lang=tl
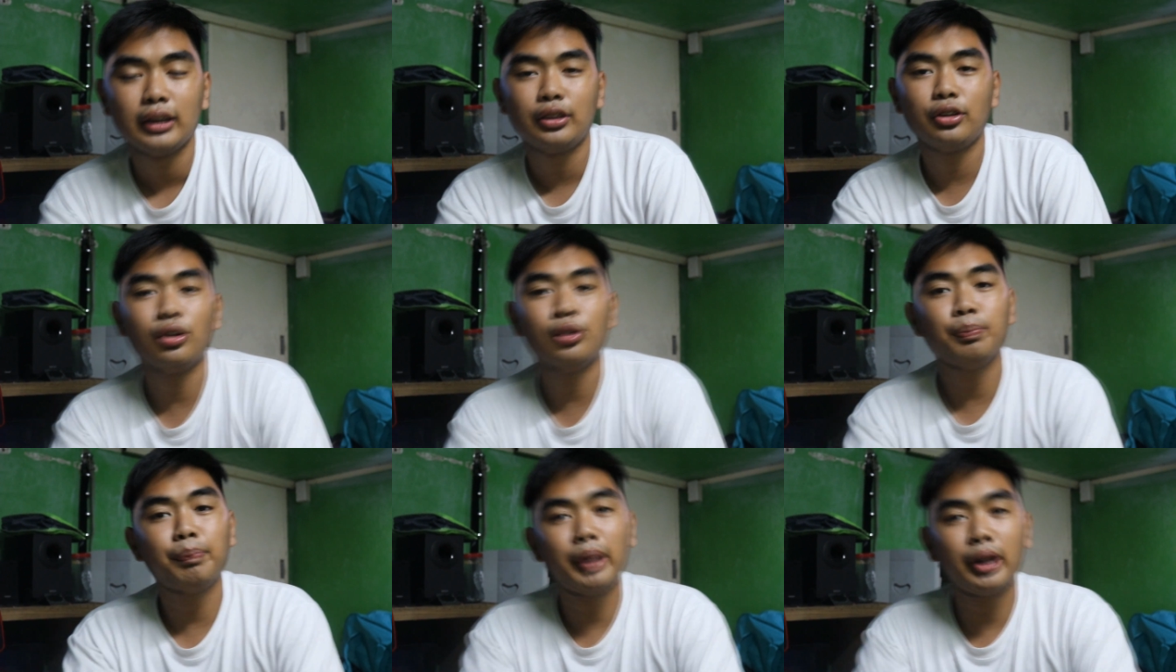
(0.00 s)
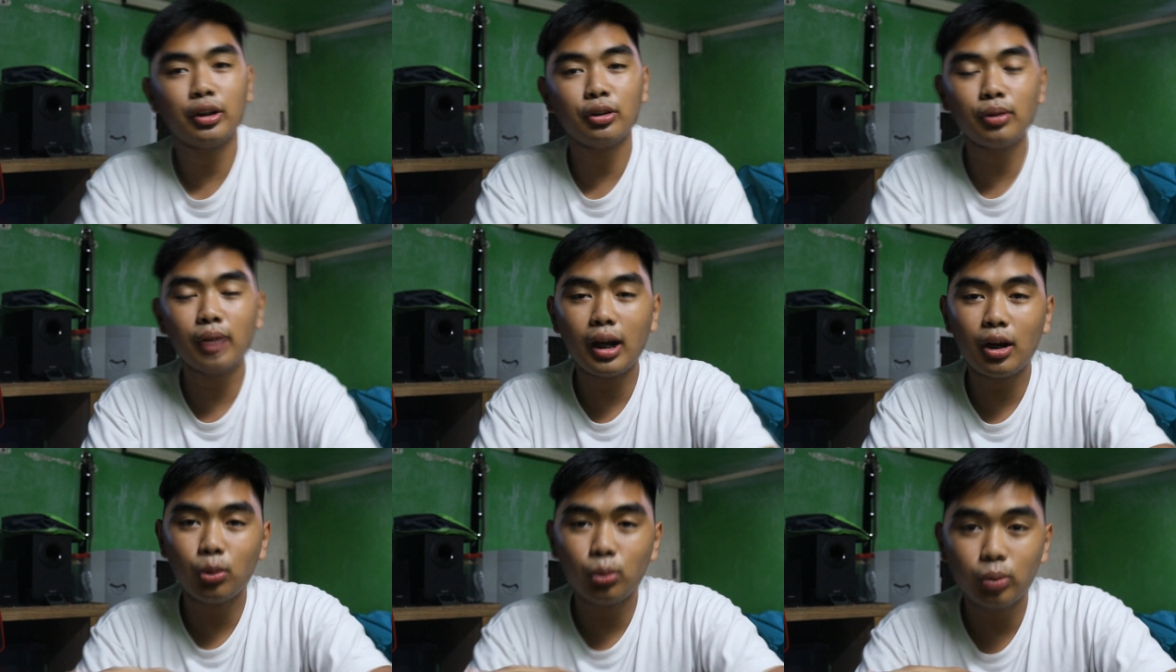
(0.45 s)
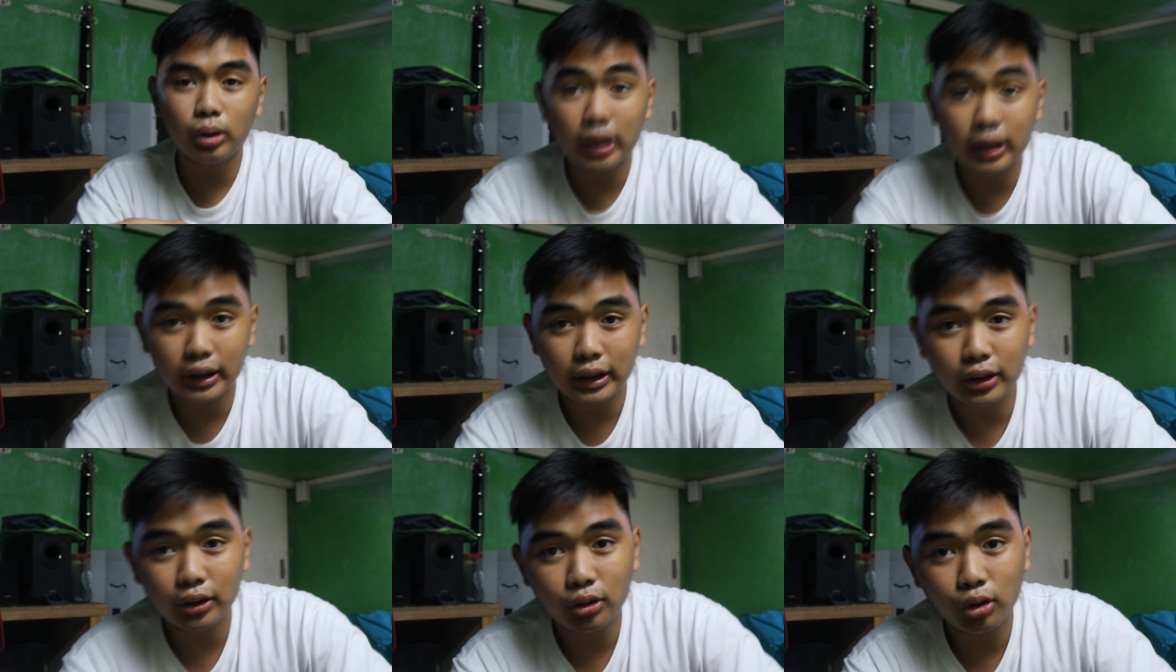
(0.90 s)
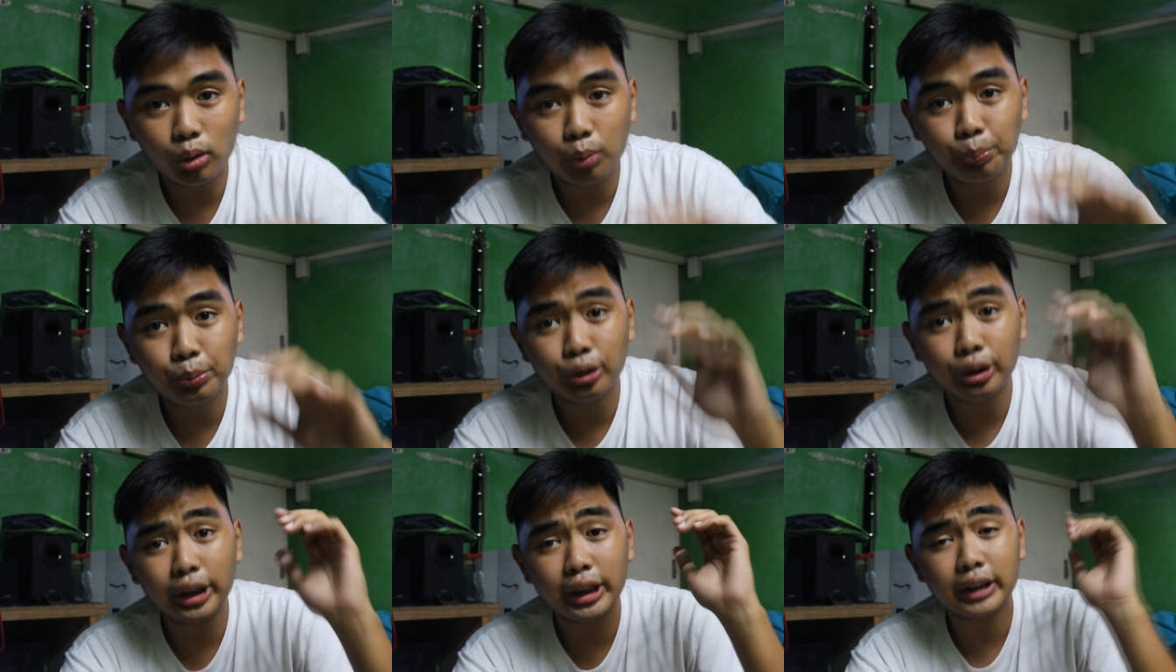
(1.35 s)
yun pero nga ulitin ko
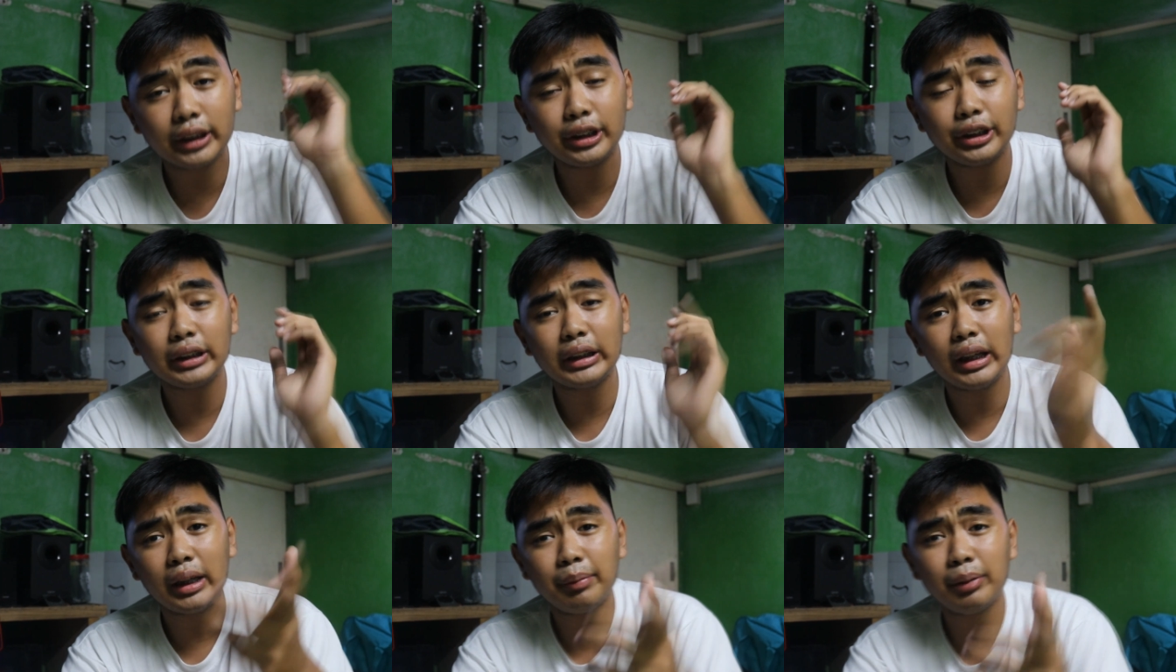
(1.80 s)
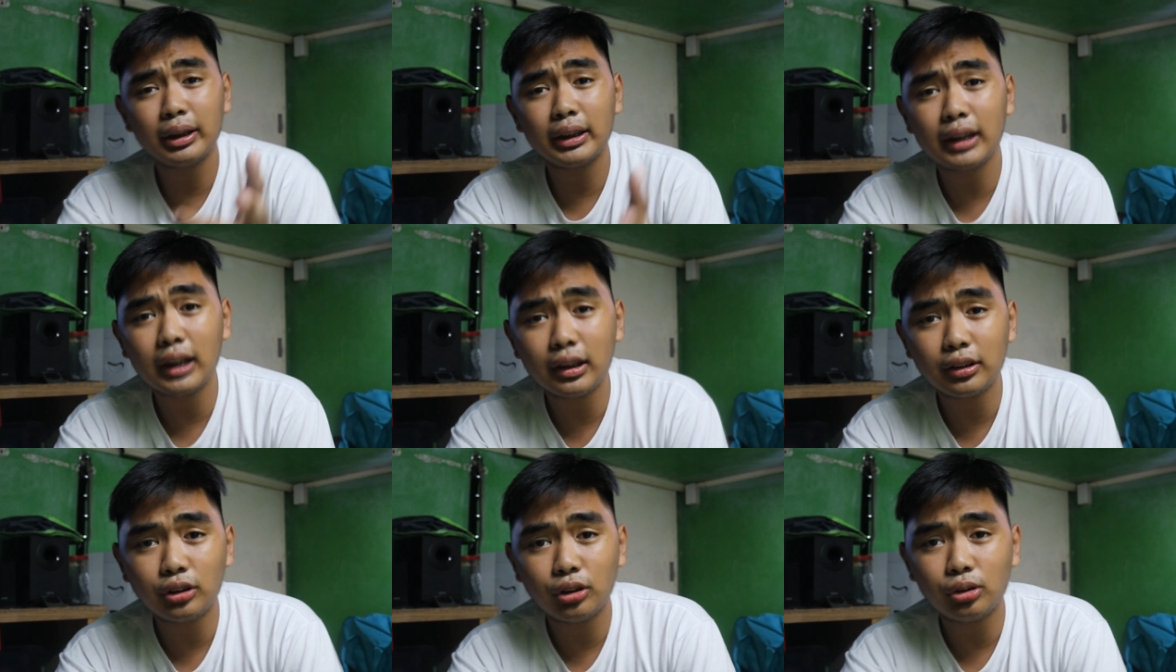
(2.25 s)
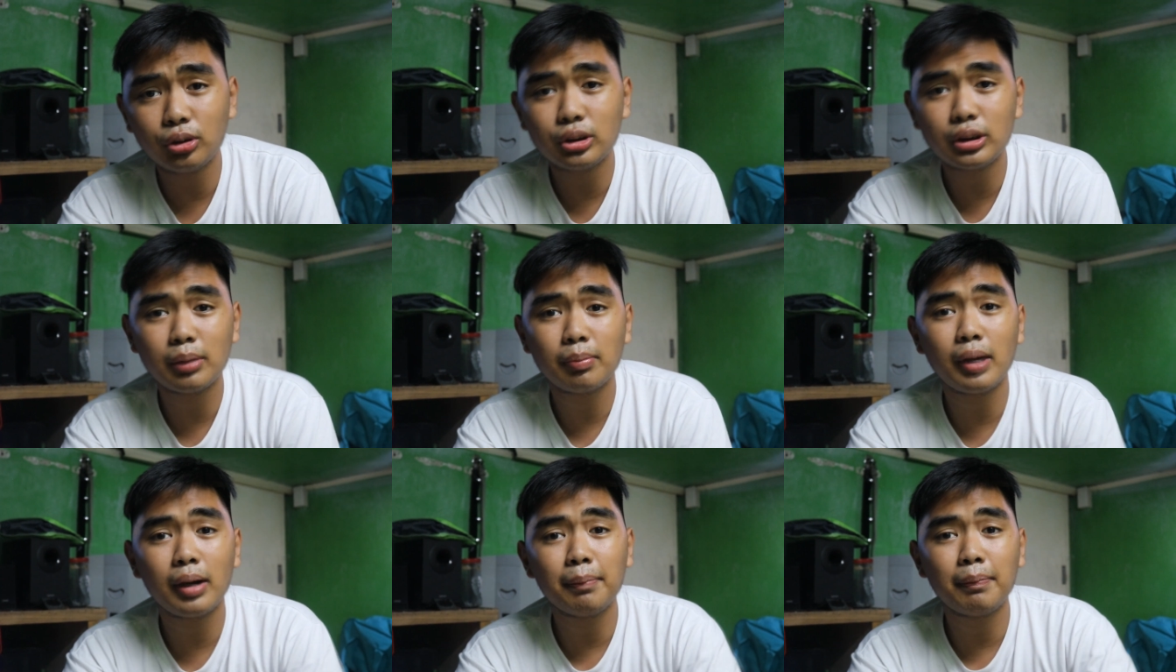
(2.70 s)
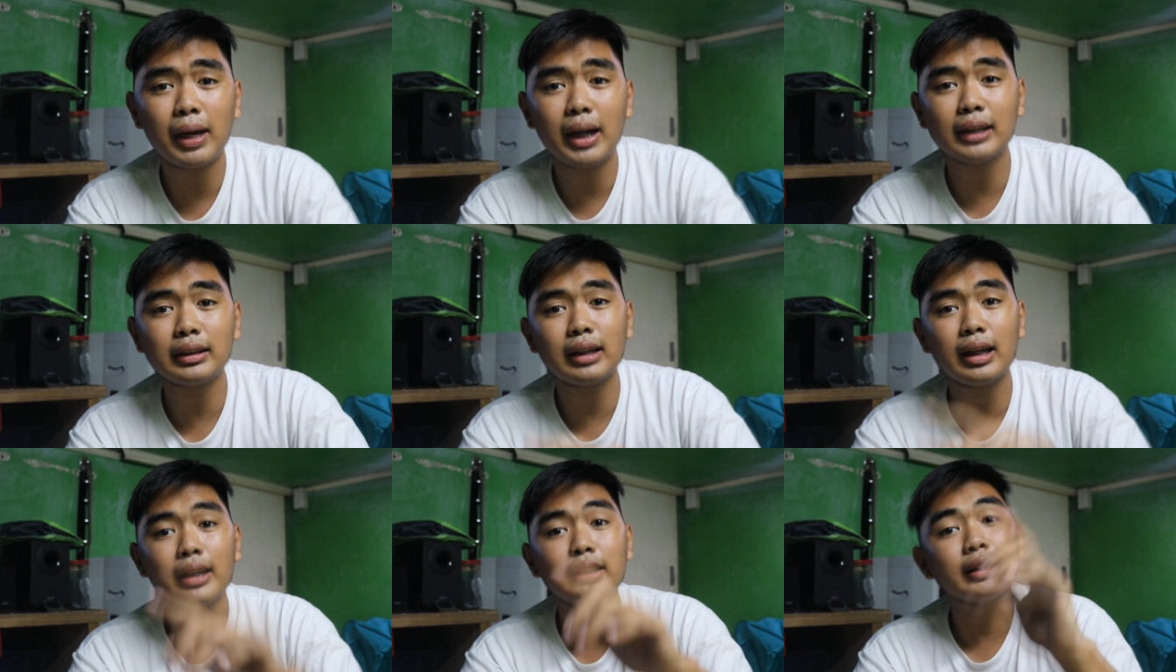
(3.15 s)
pure entertainment lang to sa mga
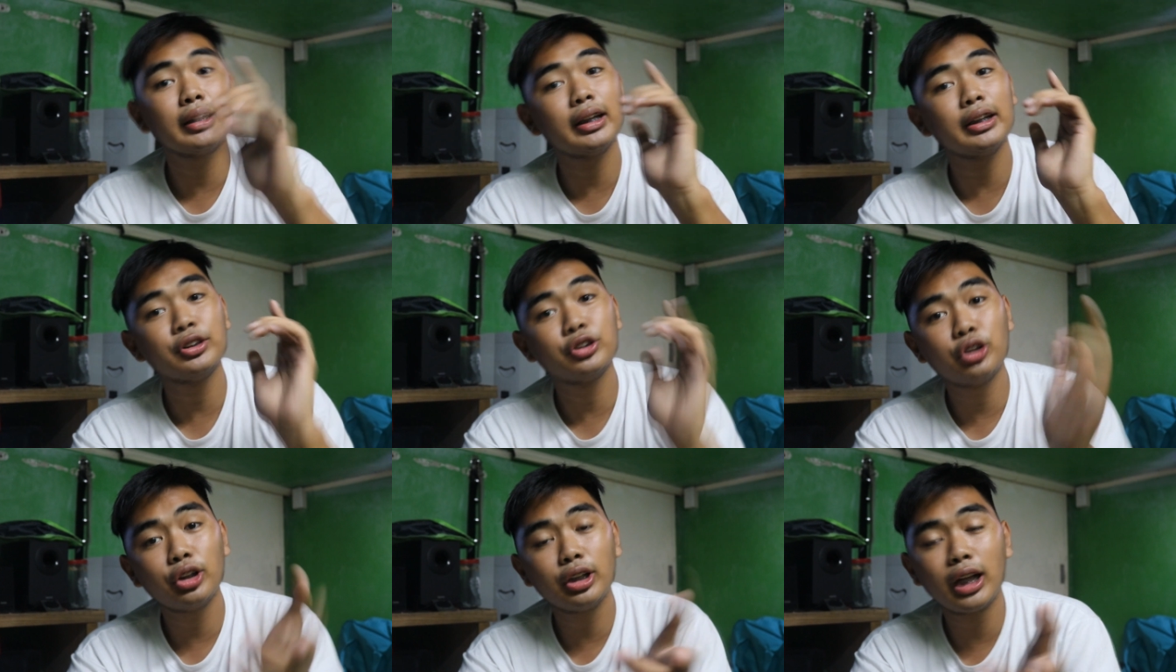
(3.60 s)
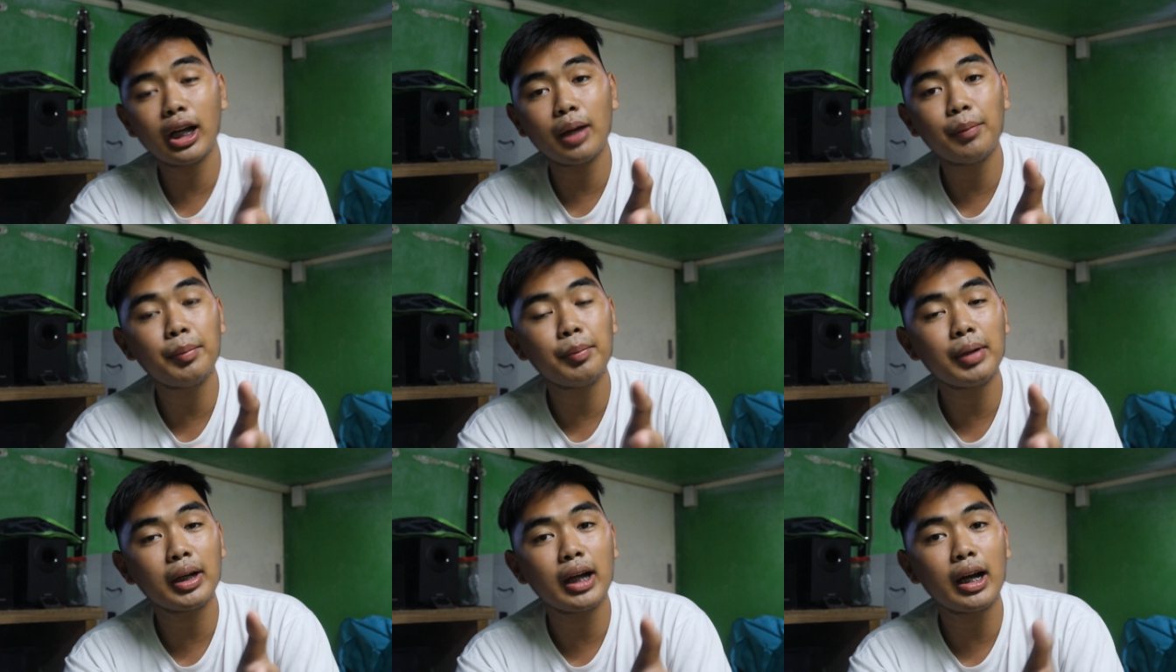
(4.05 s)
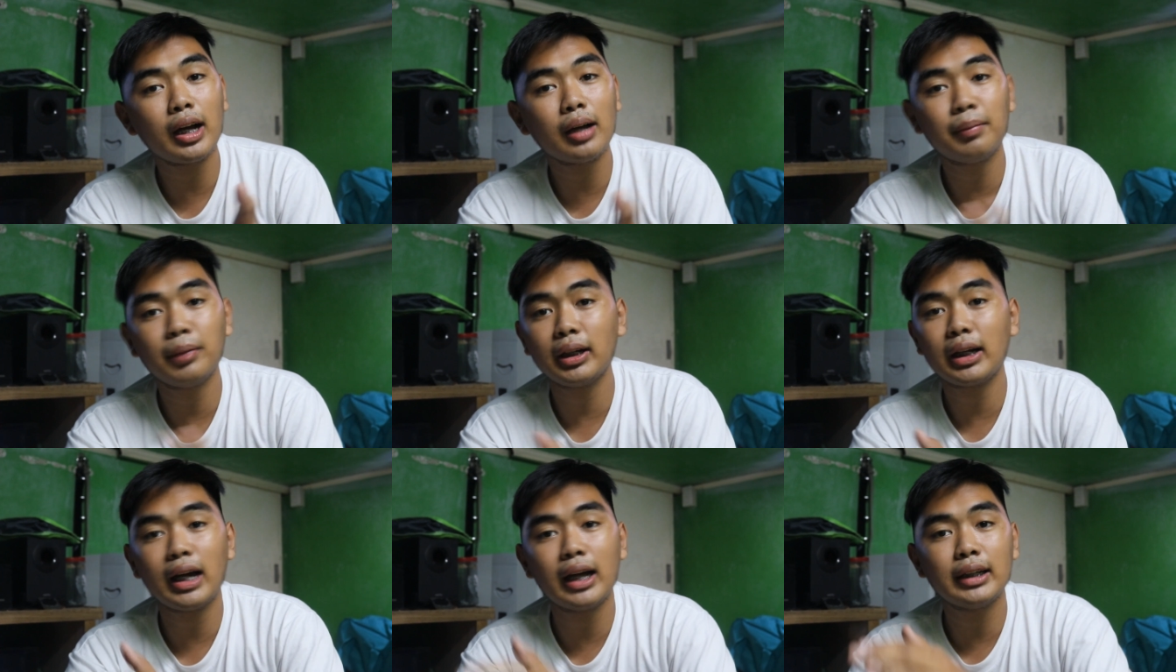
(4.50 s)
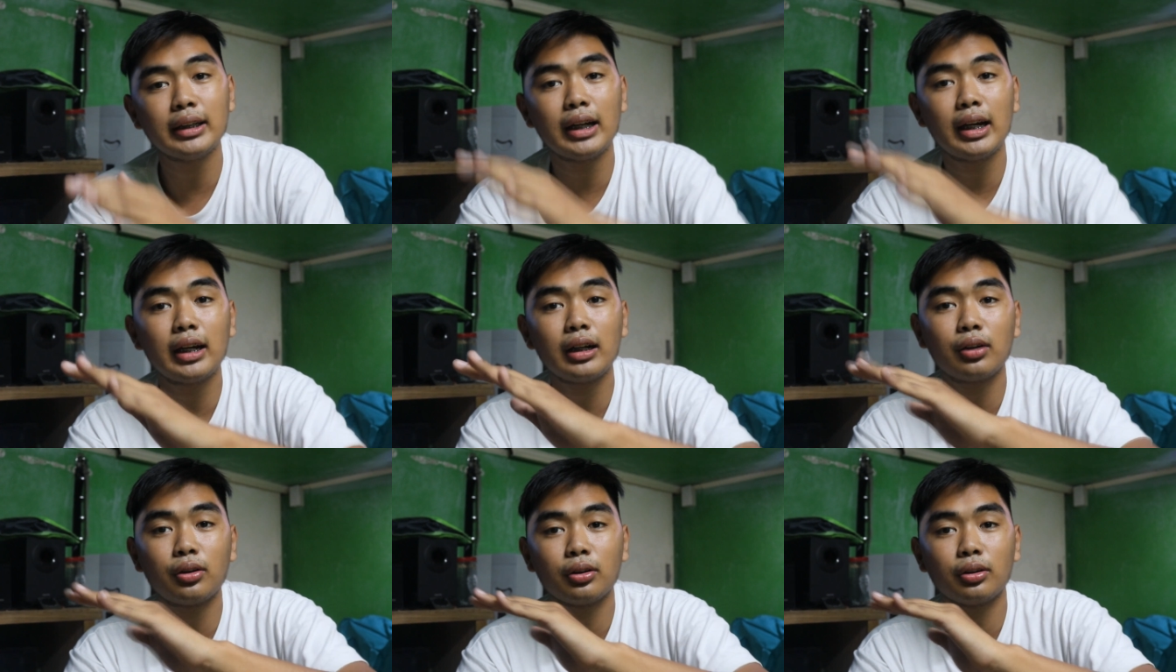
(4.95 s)
bata nag-enjoy lang kami
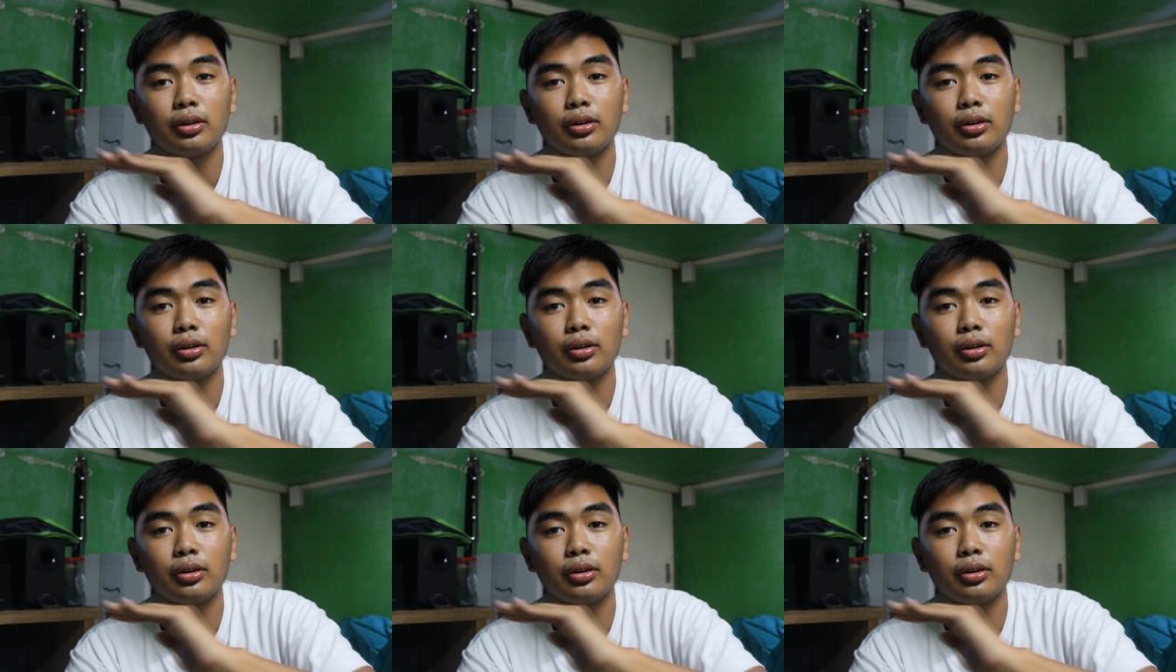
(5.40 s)
magkakamag-anak